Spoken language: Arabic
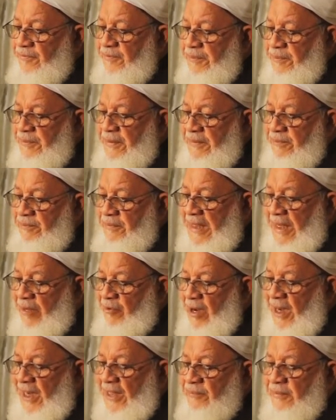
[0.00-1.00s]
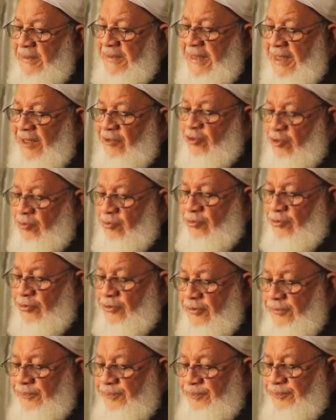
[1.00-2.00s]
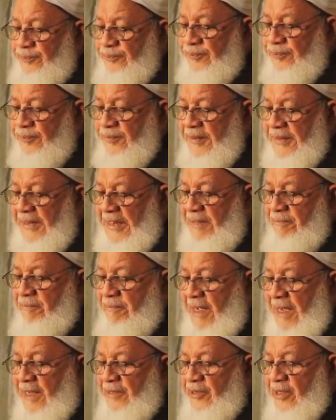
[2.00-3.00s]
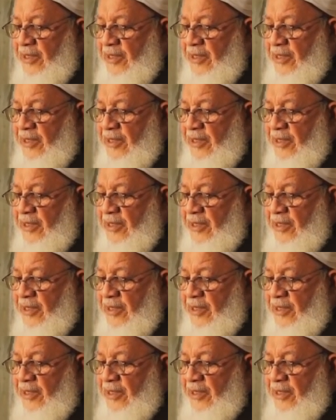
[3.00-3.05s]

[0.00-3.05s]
بواحد من ثلاث امور اما ان